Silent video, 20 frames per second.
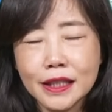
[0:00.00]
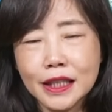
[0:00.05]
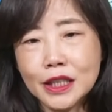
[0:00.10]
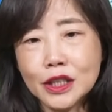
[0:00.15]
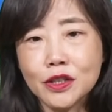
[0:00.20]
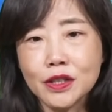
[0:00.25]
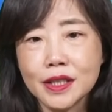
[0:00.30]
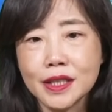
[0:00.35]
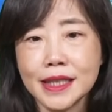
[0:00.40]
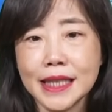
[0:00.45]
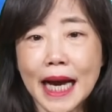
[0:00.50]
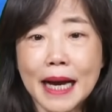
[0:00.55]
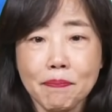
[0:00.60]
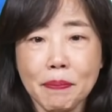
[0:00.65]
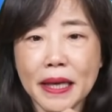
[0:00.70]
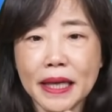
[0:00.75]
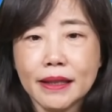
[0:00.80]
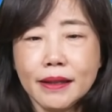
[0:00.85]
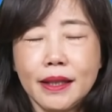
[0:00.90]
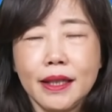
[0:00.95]
一定是加
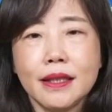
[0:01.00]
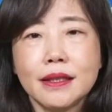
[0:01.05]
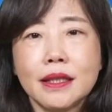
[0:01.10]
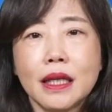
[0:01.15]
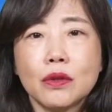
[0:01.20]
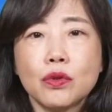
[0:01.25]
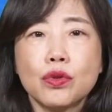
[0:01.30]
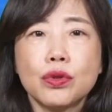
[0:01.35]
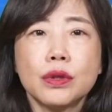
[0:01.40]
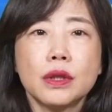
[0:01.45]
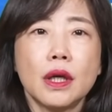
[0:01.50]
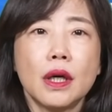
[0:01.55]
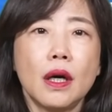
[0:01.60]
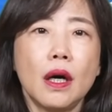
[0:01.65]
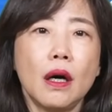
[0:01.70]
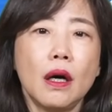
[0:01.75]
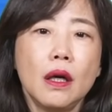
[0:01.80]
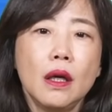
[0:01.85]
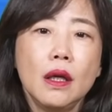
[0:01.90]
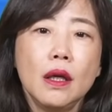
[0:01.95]
倍贴上去的
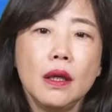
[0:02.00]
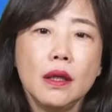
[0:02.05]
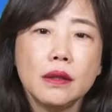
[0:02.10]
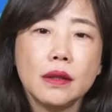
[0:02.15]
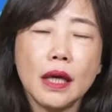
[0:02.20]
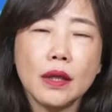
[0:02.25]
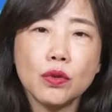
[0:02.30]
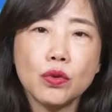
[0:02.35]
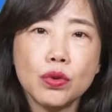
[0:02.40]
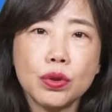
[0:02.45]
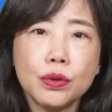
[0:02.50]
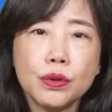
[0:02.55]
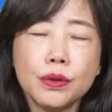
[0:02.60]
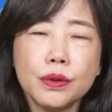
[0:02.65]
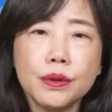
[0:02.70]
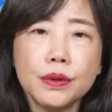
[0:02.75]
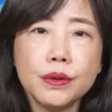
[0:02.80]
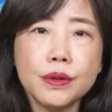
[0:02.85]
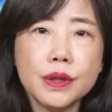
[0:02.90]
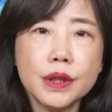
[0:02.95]
哈。当
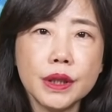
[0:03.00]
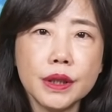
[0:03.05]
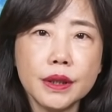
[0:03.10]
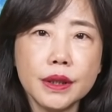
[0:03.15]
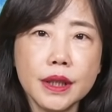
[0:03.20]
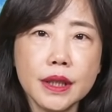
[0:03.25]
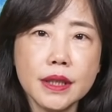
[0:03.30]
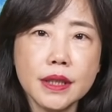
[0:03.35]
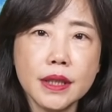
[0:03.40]
初这个